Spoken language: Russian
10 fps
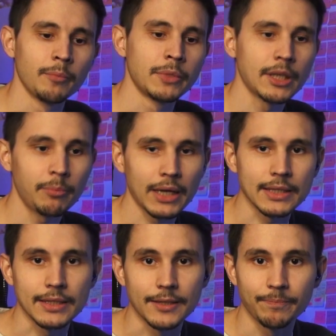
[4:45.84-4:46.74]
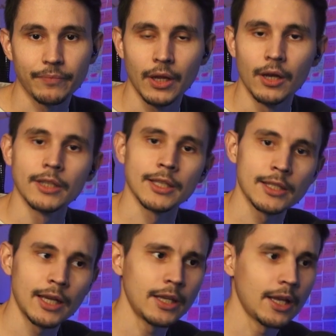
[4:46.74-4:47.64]
Безопасный,
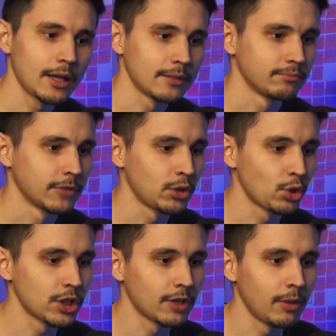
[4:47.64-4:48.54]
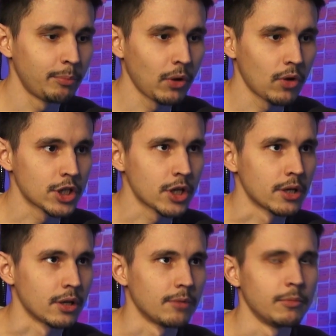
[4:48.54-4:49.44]
Создание надежных
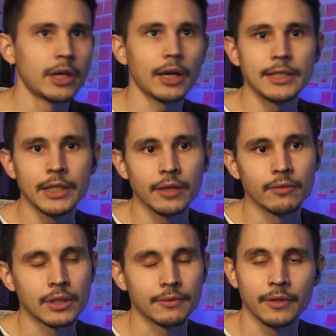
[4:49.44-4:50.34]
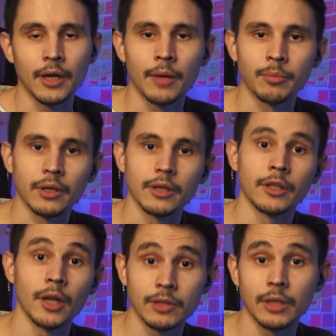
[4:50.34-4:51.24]
веб-приложений, микросервисов и API
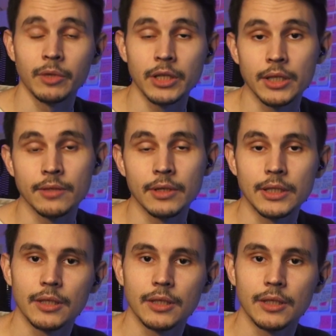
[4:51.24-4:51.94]
для взаимодействия с